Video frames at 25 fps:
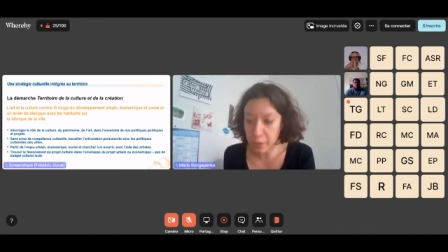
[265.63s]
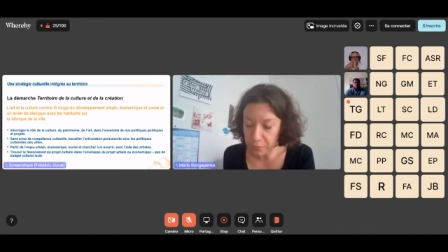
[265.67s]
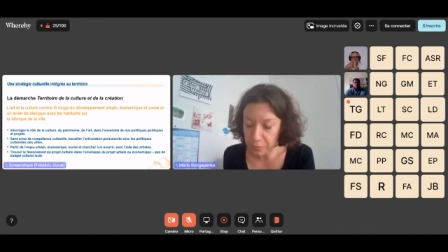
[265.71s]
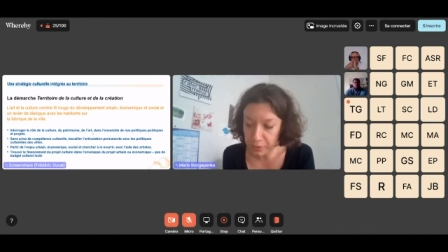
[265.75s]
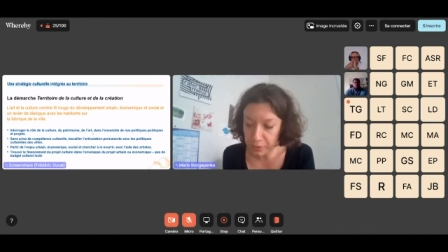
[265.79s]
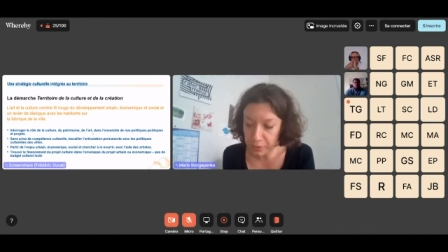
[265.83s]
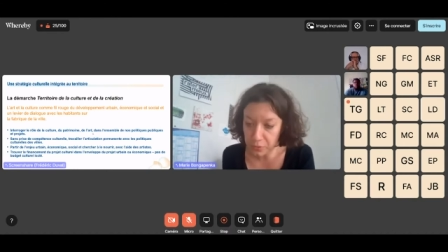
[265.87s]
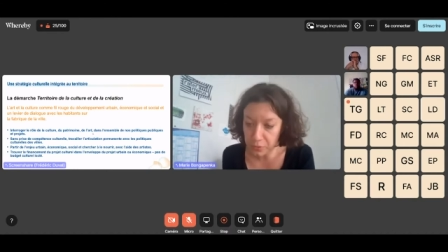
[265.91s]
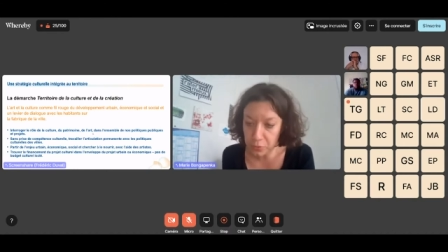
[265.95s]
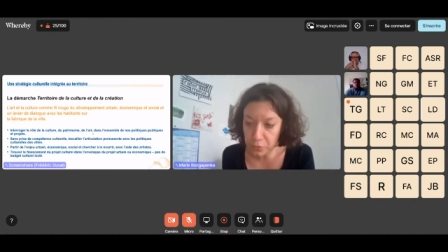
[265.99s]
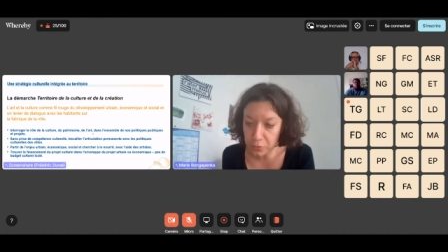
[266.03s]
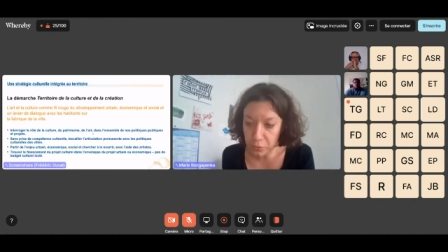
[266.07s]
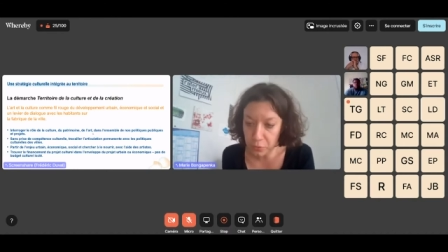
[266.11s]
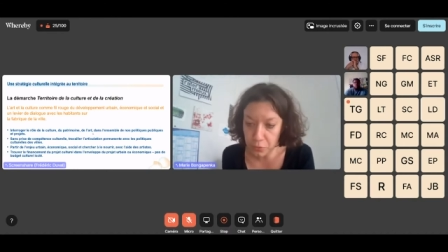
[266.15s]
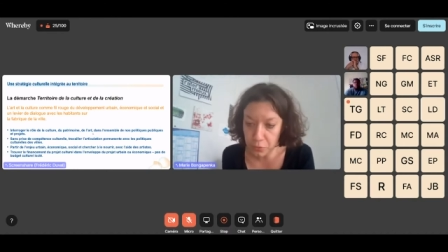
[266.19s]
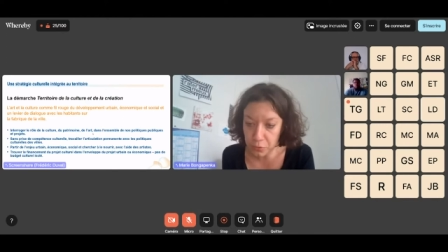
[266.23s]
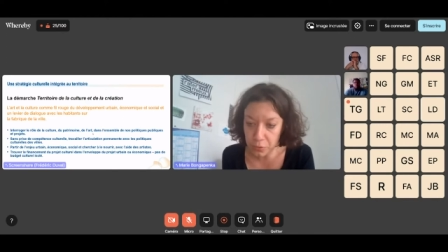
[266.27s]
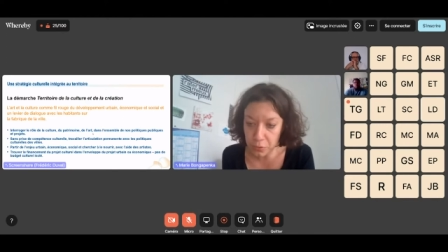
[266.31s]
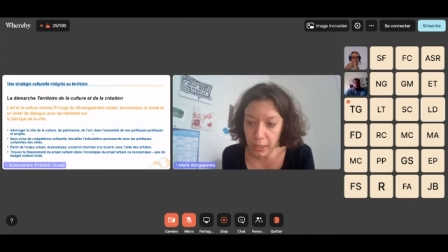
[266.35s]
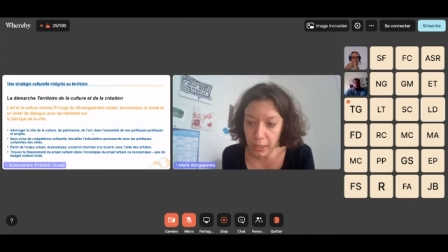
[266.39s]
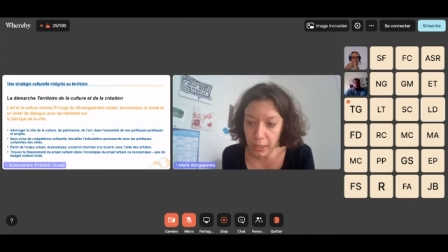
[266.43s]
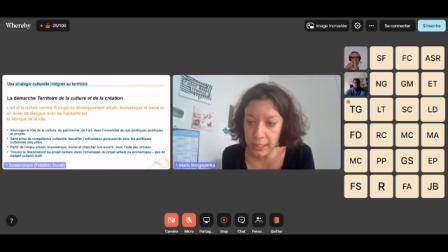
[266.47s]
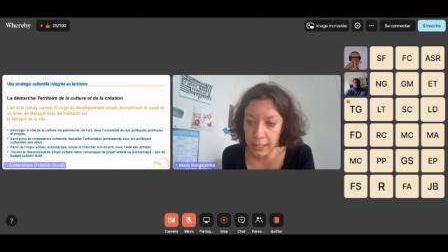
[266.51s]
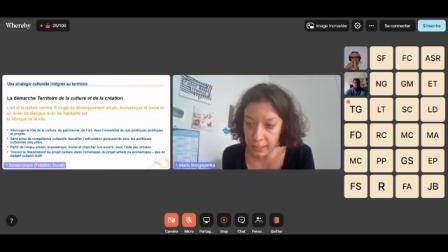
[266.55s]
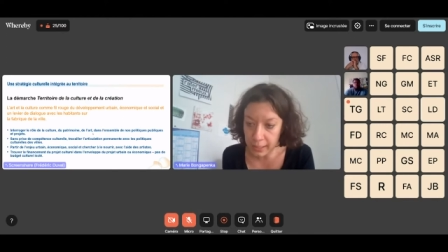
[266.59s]
compétence
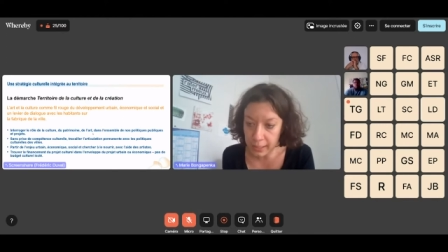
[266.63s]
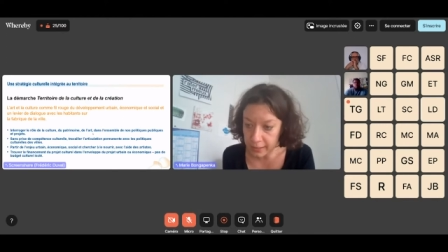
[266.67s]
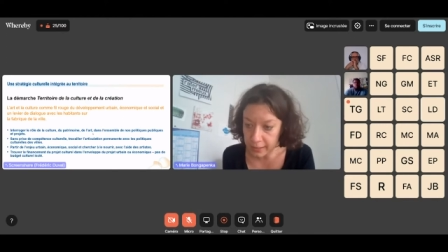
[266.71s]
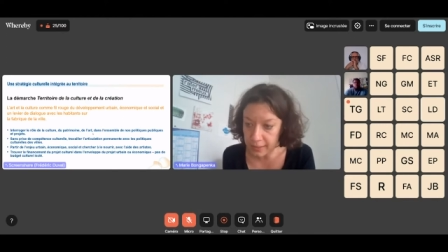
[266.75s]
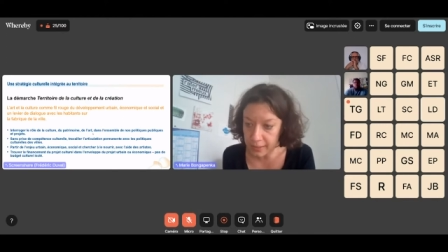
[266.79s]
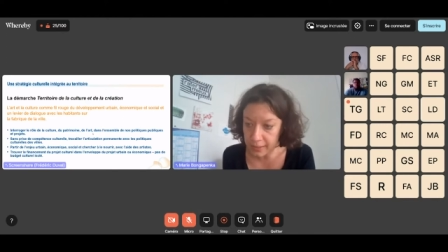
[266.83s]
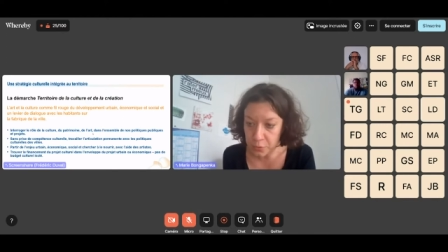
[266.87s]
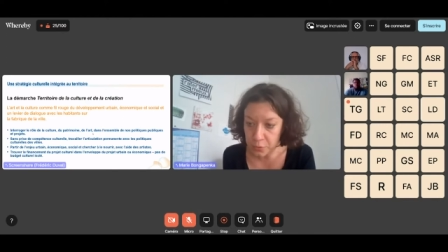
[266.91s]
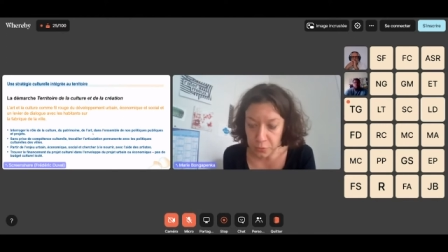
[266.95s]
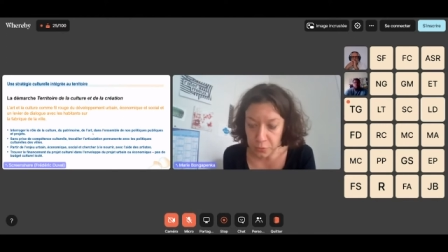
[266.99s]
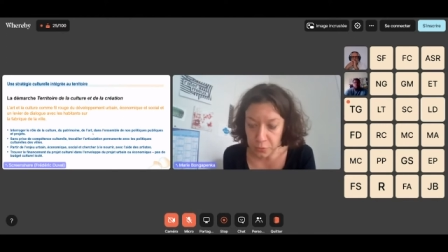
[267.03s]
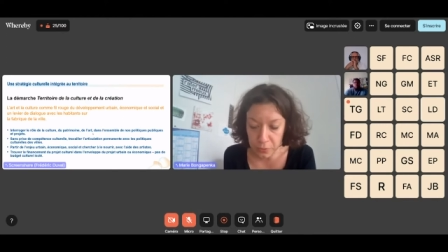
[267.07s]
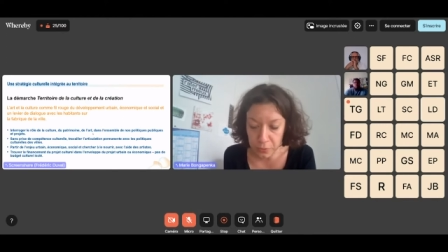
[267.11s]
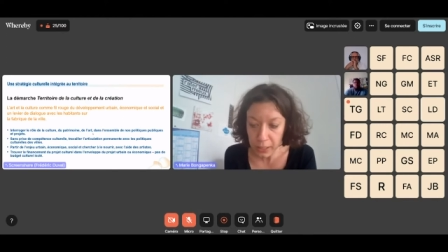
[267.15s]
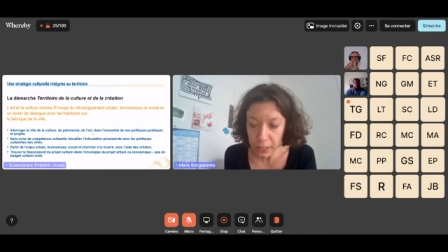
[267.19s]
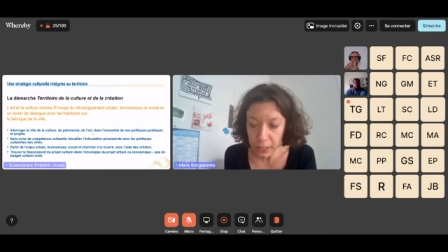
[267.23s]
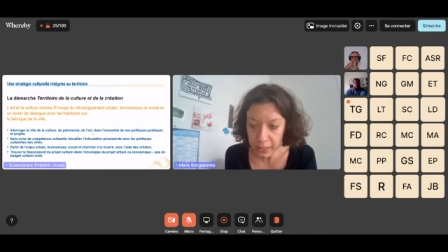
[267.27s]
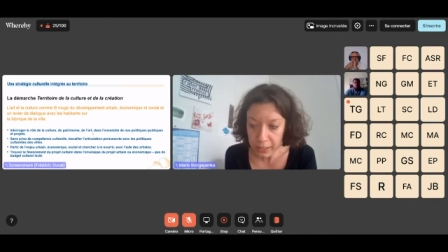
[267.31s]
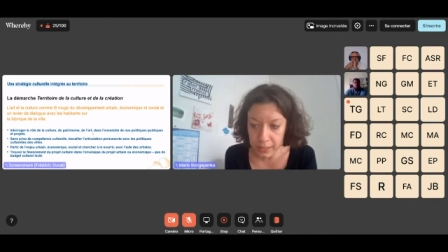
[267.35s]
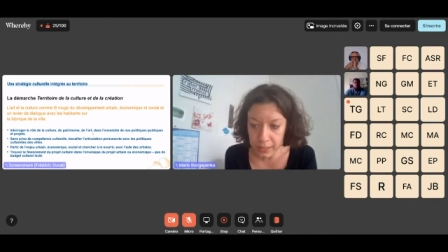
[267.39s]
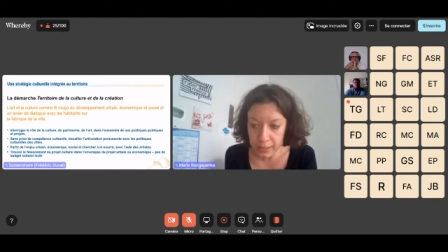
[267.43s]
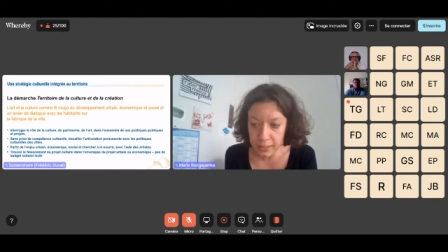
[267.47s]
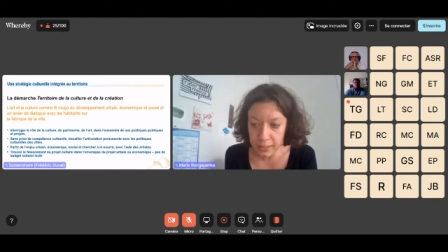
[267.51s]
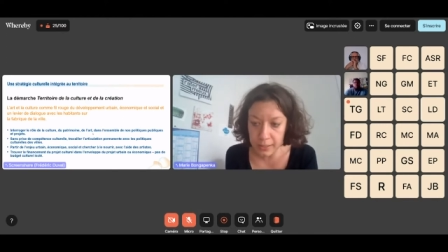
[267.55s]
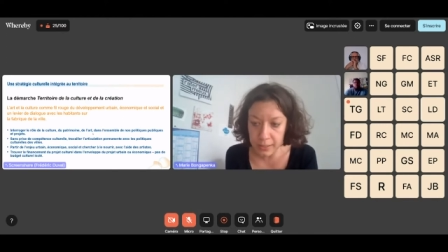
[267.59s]
culturelle est restée aux villes
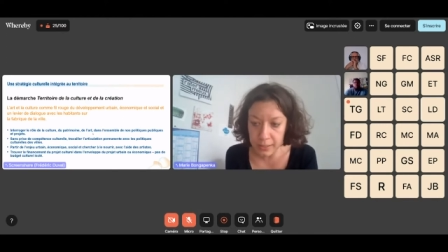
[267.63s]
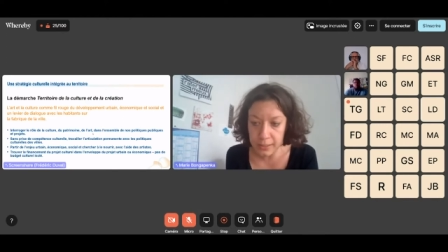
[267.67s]
qui,